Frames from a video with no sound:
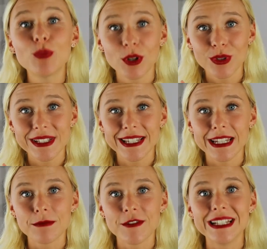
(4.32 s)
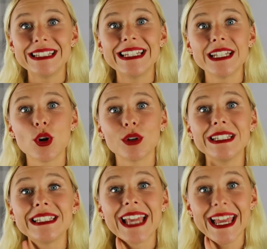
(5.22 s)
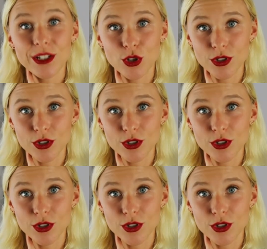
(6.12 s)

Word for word: super coole Serien empfehlen, die ihr noch nicht kennen